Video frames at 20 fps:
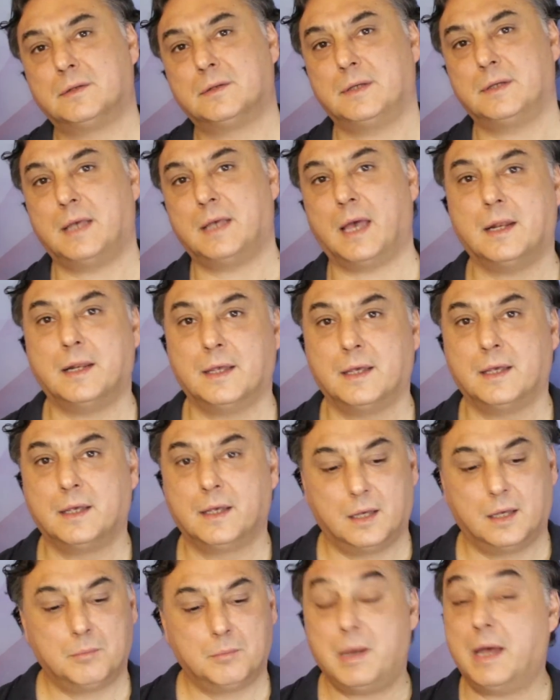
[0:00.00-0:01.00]
Yani
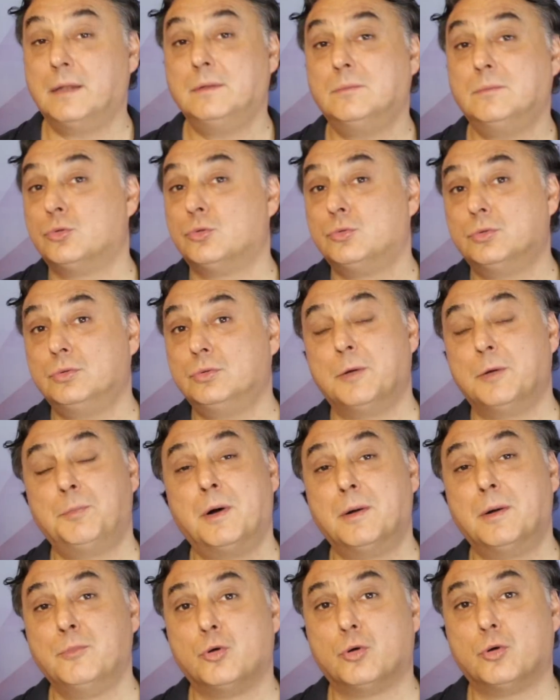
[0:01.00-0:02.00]
ben bunu
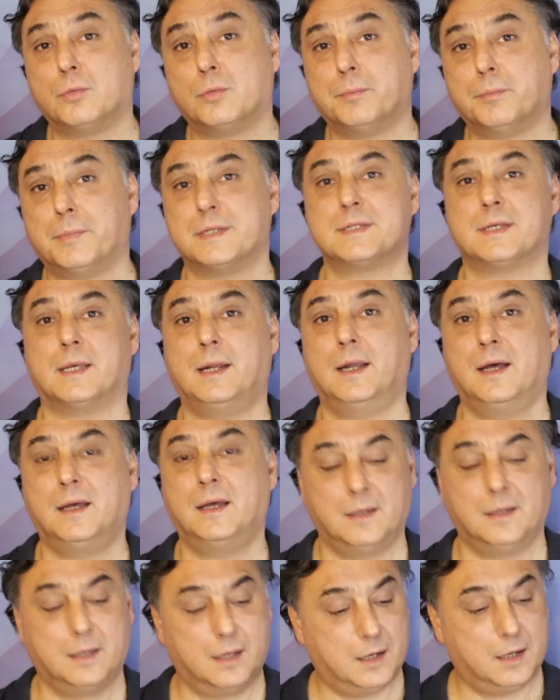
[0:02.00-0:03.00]
yapamıyorum mesela